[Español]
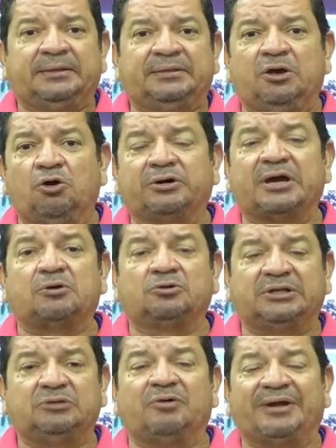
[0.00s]
dijo que
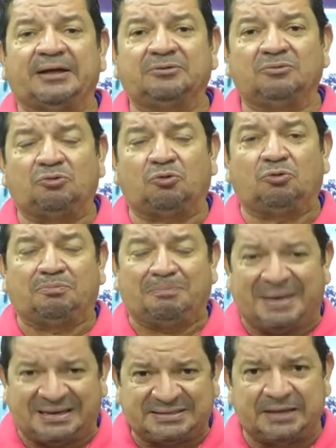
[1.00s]
continuarán con
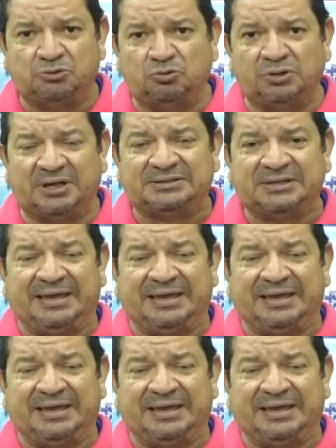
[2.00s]
más ayudas